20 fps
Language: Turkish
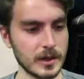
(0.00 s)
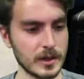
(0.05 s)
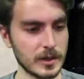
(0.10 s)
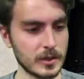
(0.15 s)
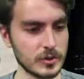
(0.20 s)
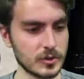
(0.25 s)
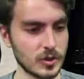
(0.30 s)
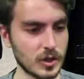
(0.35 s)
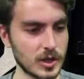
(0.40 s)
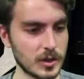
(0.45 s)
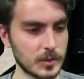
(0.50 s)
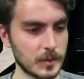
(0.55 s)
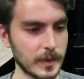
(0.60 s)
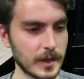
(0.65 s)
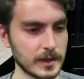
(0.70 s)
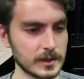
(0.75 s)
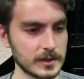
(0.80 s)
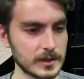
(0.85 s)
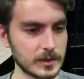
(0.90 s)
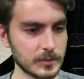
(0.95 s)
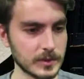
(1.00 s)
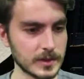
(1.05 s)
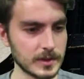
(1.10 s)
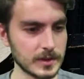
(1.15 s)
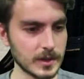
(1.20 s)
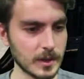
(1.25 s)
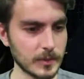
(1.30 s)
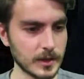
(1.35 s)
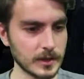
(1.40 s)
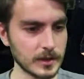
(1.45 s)
şöyle bir baktığımız
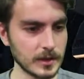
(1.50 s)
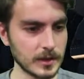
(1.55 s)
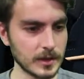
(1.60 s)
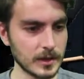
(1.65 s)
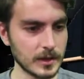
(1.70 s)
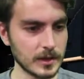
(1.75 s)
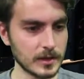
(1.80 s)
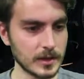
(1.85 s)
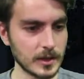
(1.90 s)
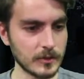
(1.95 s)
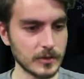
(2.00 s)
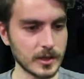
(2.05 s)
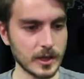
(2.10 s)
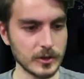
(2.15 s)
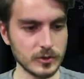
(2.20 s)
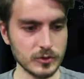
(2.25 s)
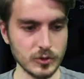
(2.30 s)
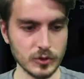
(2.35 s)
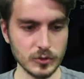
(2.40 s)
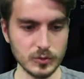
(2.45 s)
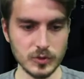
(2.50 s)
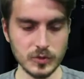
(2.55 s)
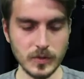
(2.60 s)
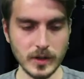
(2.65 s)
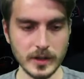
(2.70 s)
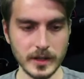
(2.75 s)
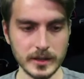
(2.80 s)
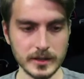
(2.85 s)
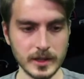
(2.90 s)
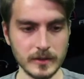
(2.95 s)
zaman navigasyonumuz
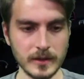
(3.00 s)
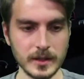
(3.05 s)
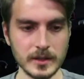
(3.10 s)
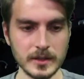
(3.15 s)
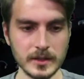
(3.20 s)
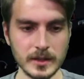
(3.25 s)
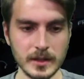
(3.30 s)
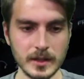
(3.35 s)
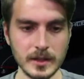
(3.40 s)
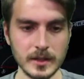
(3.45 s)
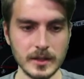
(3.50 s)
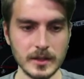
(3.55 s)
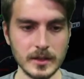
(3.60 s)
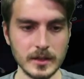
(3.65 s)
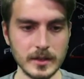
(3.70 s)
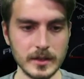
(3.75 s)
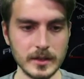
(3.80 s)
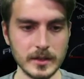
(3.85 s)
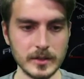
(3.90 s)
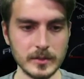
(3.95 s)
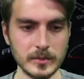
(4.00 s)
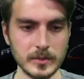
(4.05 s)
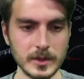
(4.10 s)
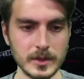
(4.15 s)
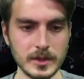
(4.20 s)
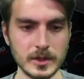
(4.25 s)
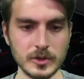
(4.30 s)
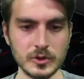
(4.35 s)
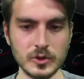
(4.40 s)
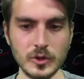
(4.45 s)
falan da var. E, bir
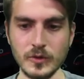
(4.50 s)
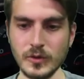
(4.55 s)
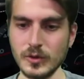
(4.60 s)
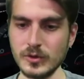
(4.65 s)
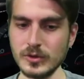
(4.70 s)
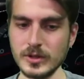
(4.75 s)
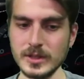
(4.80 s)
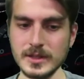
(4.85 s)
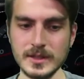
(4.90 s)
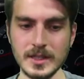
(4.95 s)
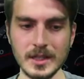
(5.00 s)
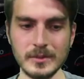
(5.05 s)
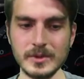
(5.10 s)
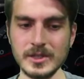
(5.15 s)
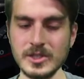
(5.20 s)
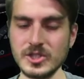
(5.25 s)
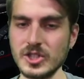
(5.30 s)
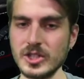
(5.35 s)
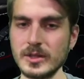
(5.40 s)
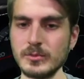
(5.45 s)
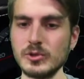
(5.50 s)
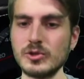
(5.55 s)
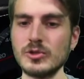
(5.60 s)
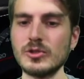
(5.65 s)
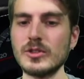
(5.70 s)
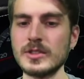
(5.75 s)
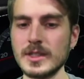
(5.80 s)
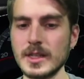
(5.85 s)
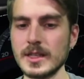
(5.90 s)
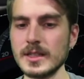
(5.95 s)
tır şoförünün isteyebileceği bütün
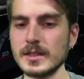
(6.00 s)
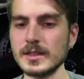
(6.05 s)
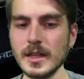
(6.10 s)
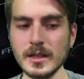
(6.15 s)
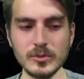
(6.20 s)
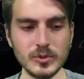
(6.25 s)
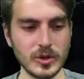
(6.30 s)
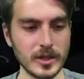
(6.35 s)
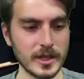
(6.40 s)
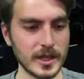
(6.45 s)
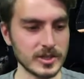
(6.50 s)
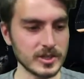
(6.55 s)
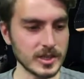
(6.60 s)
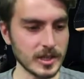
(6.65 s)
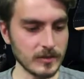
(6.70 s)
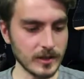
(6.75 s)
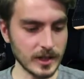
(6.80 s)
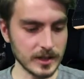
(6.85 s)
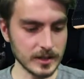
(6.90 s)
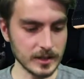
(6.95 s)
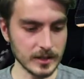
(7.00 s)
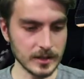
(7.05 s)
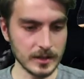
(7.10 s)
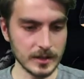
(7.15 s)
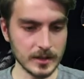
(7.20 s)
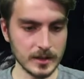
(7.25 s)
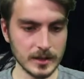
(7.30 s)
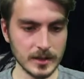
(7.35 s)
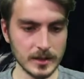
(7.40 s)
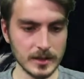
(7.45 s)
özellikler bu araçta var.
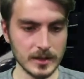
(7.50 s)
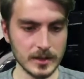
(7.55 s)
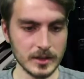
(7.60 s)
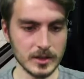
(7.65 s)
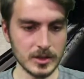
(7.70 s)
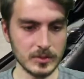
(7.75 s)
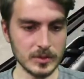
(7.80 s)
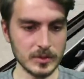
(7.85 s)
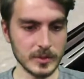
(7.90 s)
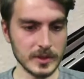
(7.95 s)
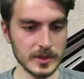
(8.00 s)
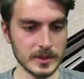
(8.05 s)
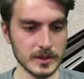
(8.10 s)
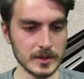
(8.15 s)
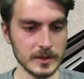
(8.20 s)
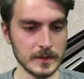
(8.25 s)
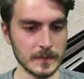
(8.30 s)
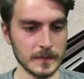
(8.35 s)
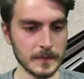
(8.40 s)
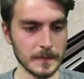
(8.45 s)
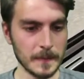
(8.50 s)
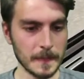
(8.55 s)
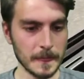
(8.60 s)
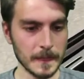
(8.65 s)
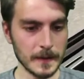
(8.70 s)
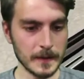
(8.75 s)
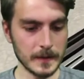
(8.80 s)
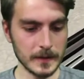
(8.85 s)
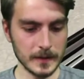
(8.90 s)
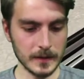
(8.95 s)
Şimdi biz
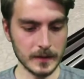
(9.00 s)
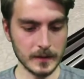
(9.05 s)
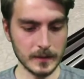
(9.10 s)
e,